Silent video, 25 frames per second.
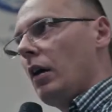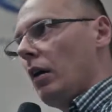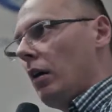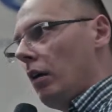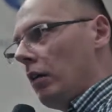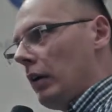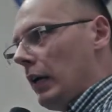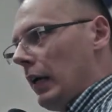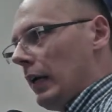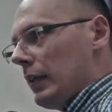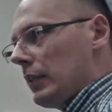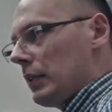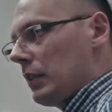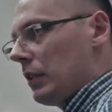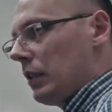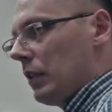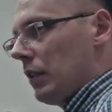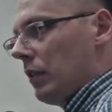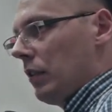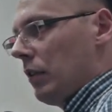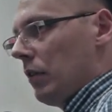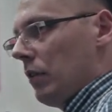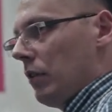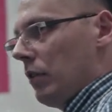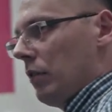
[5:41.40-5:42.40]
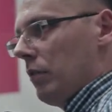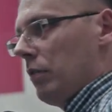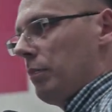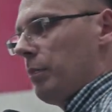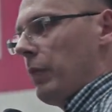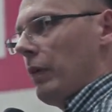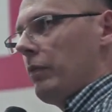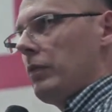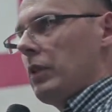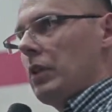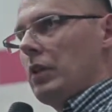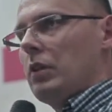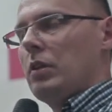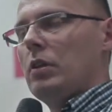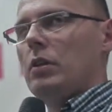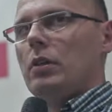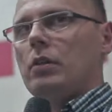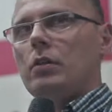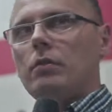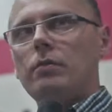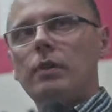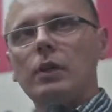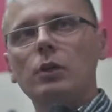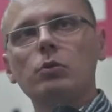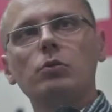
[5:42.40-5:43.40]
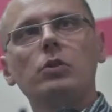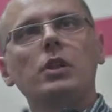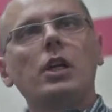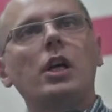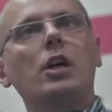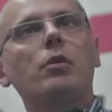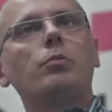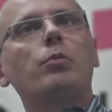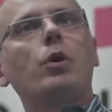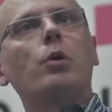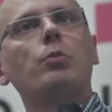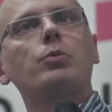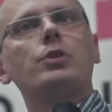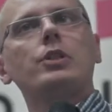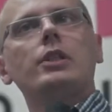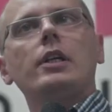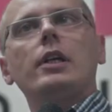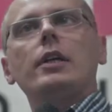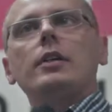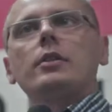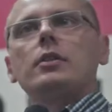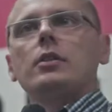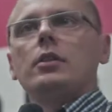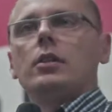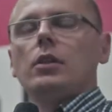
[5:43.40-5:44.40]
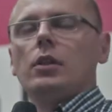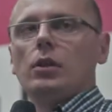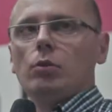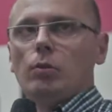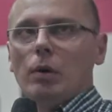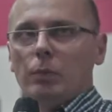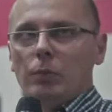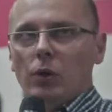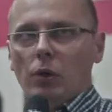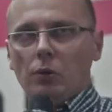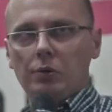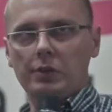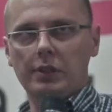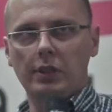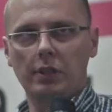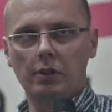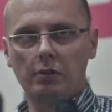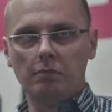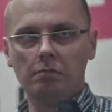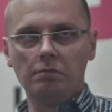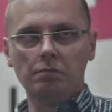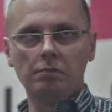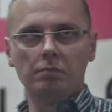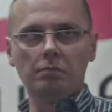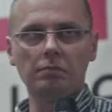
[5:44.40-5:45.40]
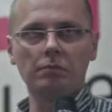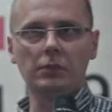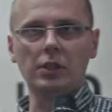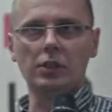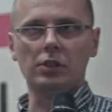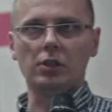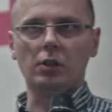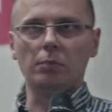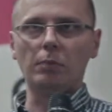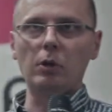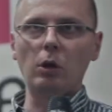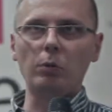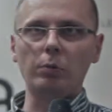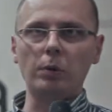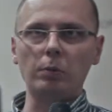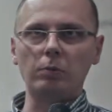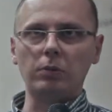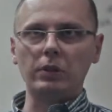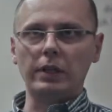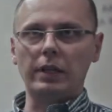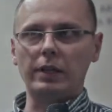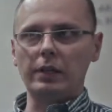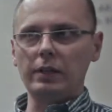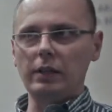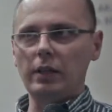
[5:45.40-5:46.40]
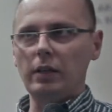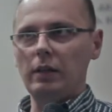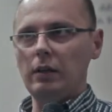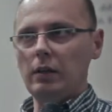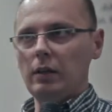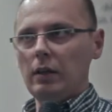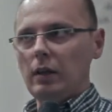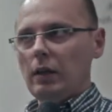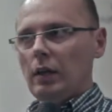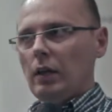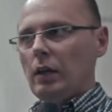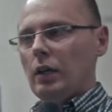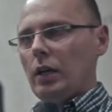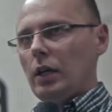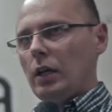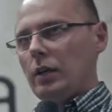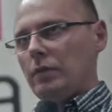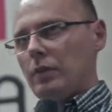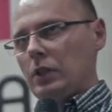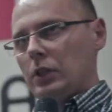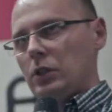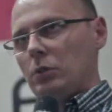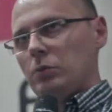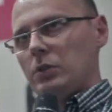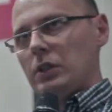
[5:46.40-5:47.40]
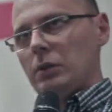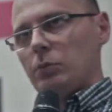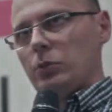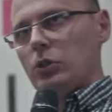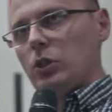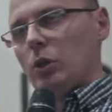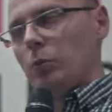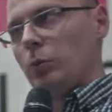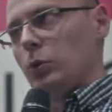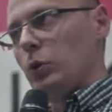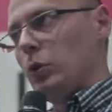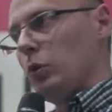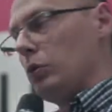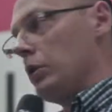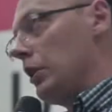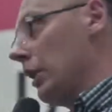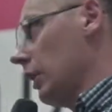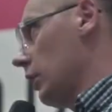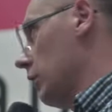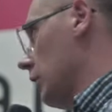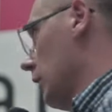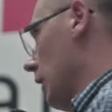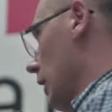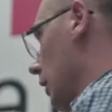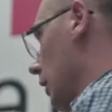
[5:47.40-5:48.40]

oraz y, w pewnych y, warunkach poprzez web browser. Jest to mało popularne, ale w jakimś tam stopniu też